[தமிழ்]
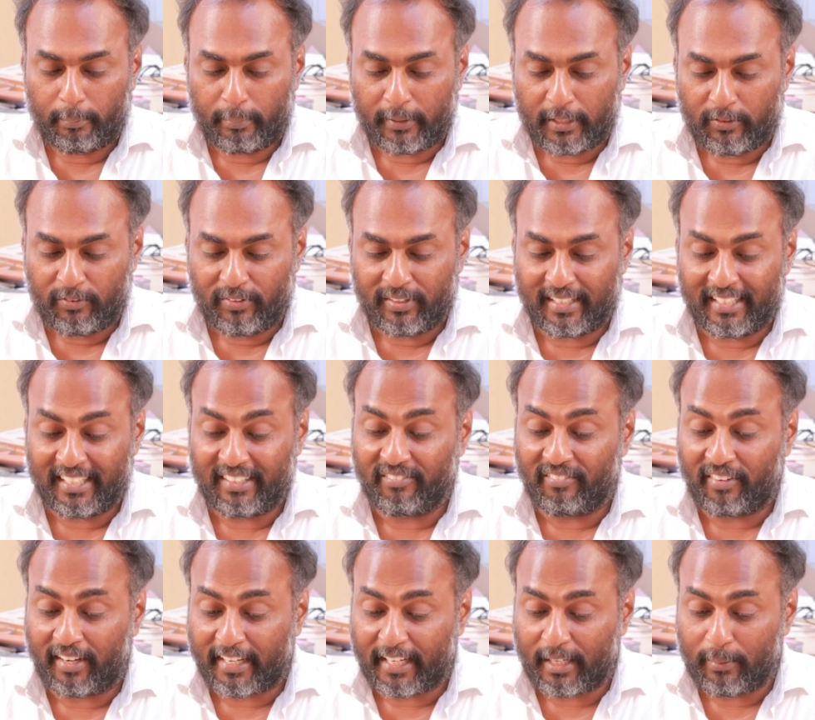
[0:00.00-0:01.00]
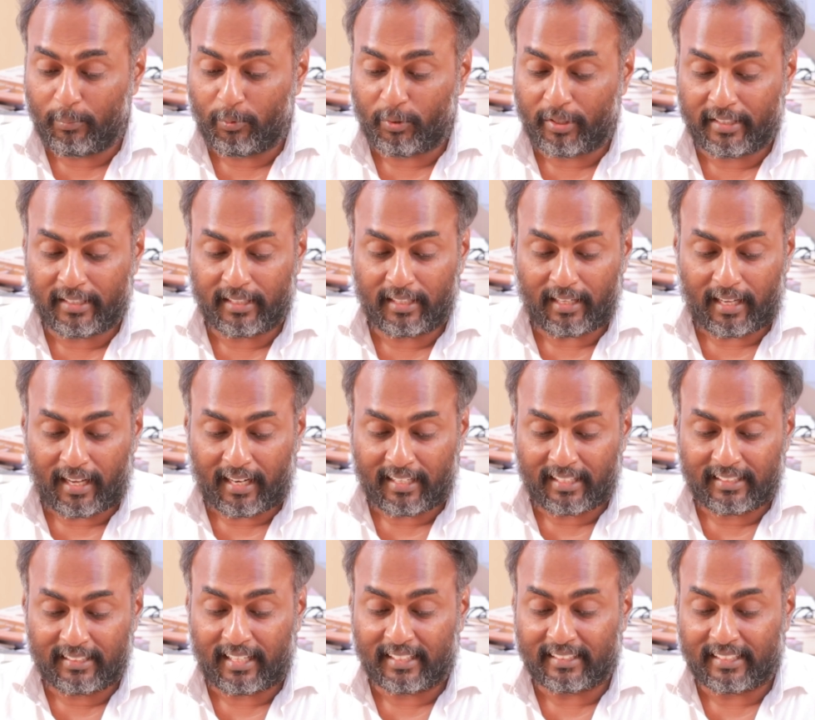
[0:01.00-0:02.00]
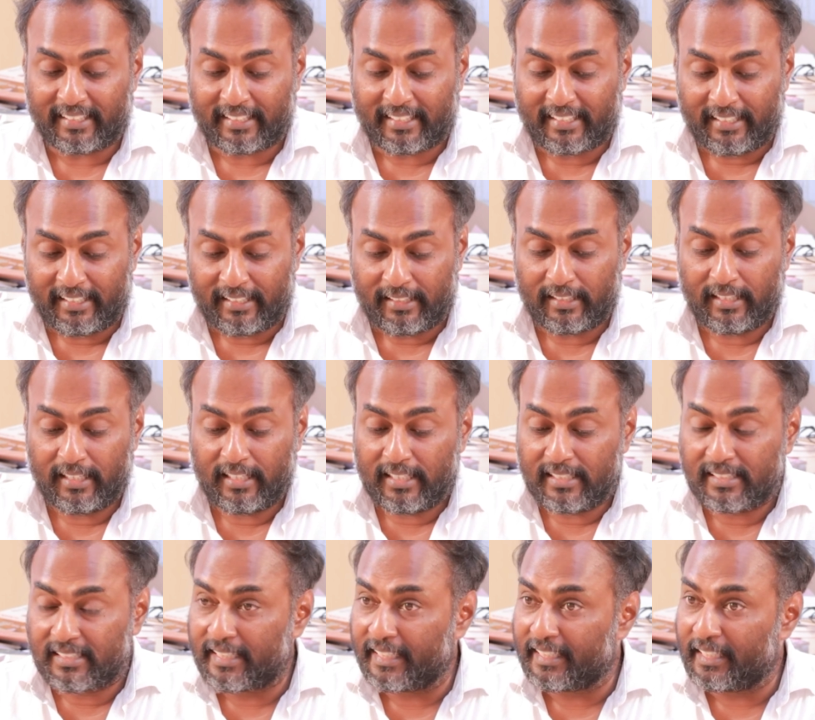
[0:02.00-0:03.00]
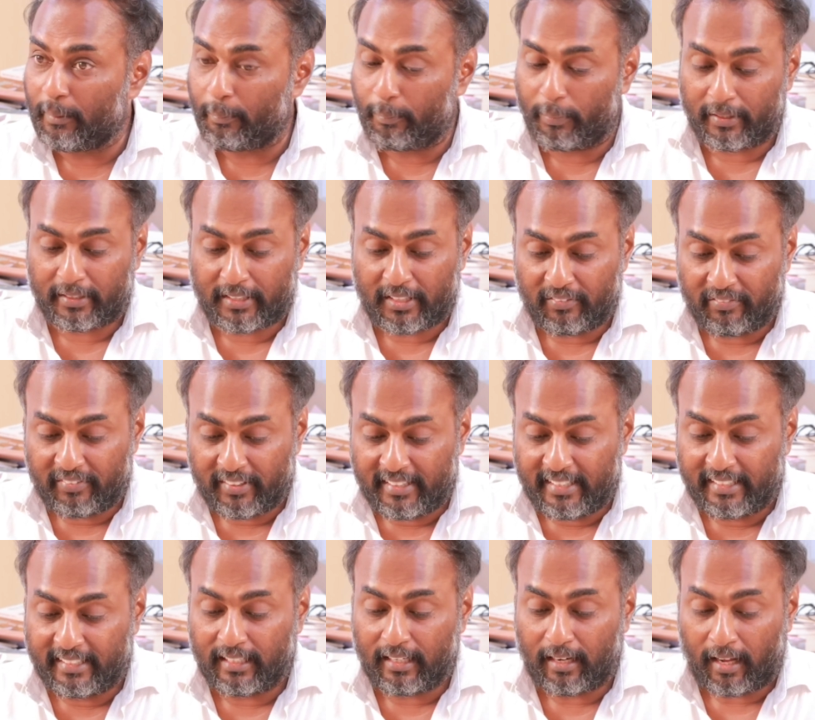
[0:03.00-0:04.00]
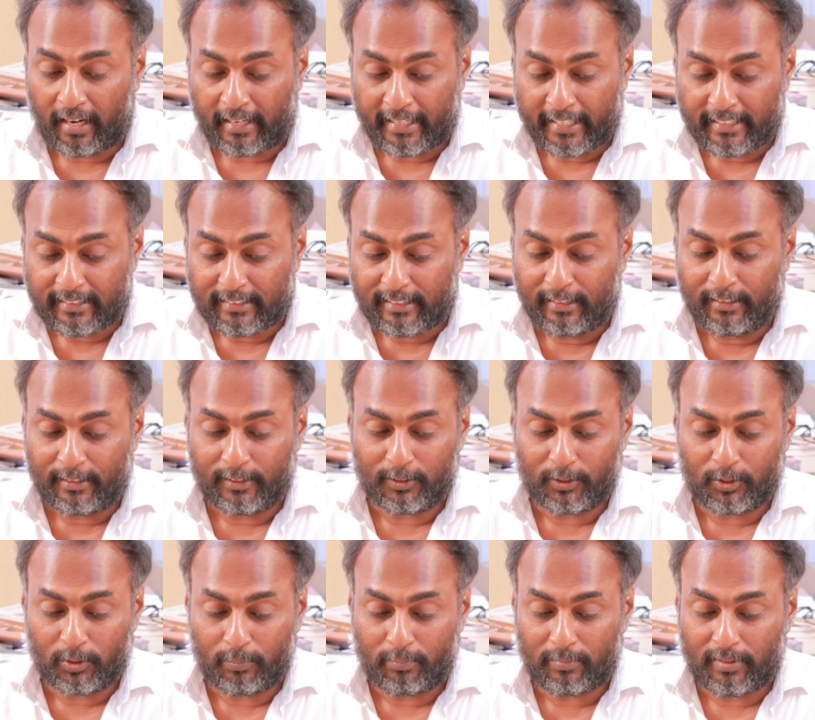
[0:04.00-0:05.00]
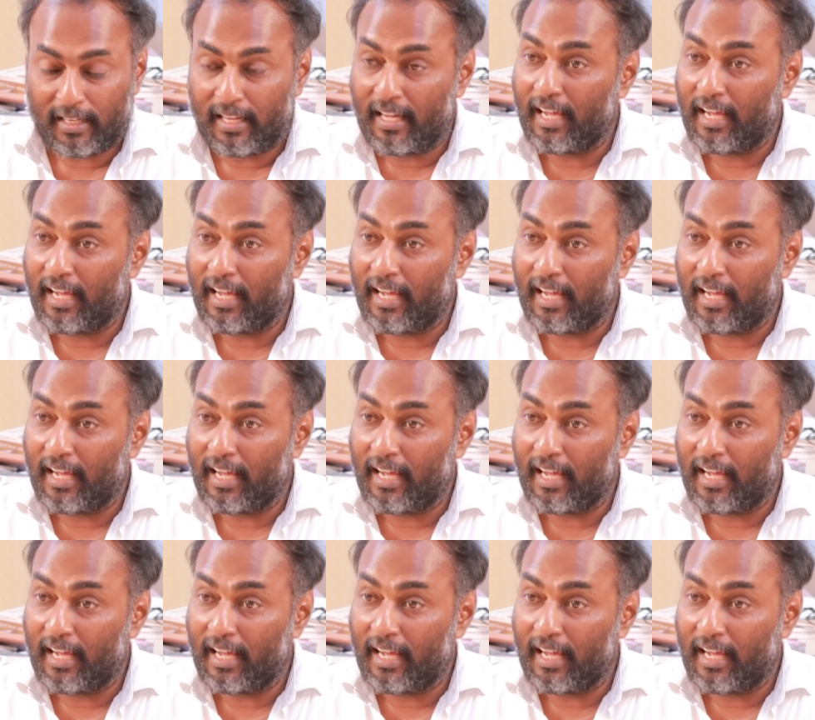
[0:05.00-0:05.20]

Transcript: பிரிவுகளின் வகை முறைகள் அல்லது அதன் கீழ் செய்யப்பட்ட விதிகள் அனைத்திலிருந்தும்